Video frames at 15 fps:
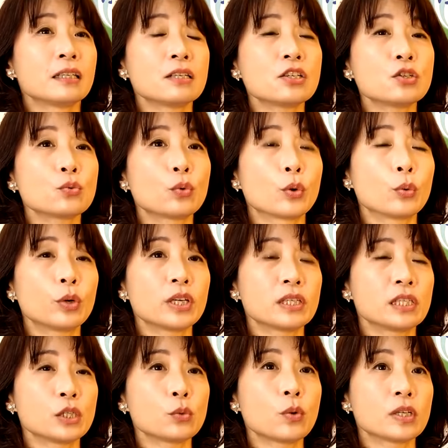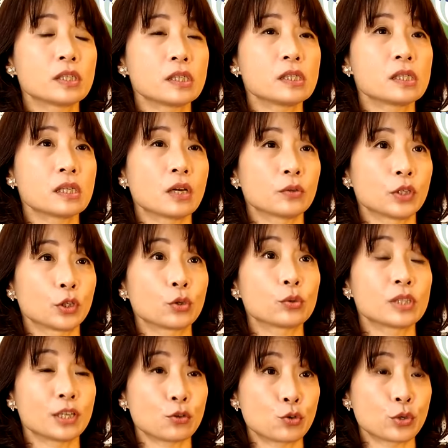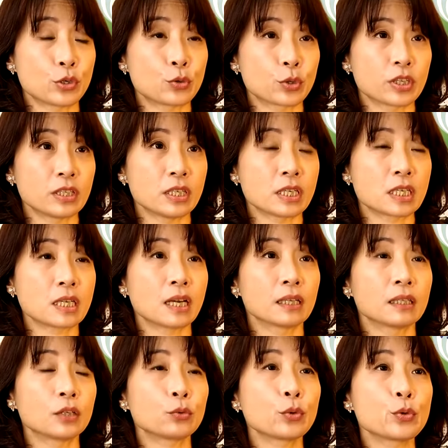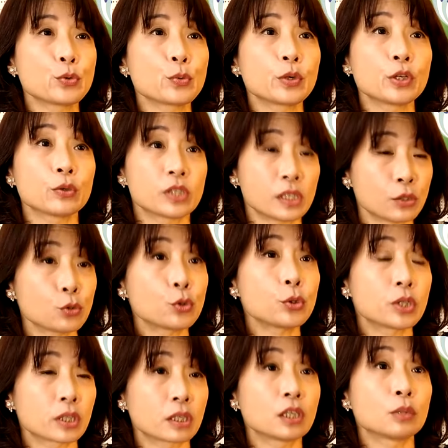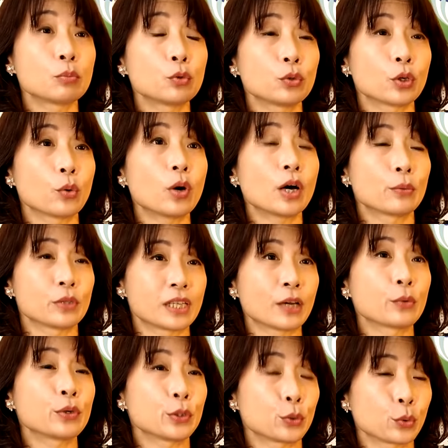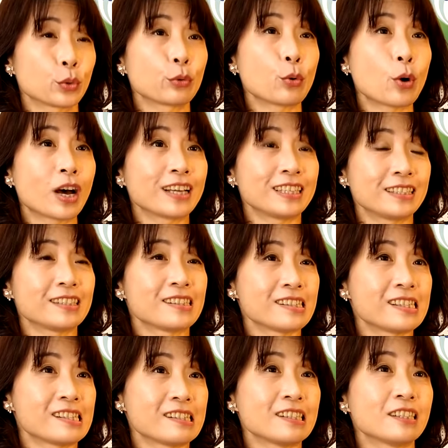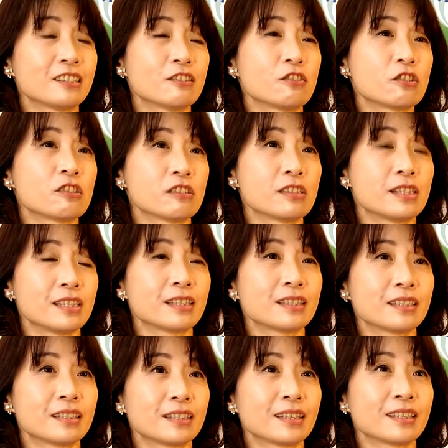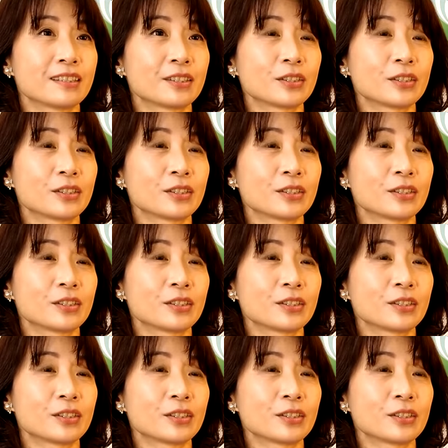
但是我会希望至少能够在水准以上。那对于我有兴趣的科目的话，我才会多花一点心力跟时间。这样，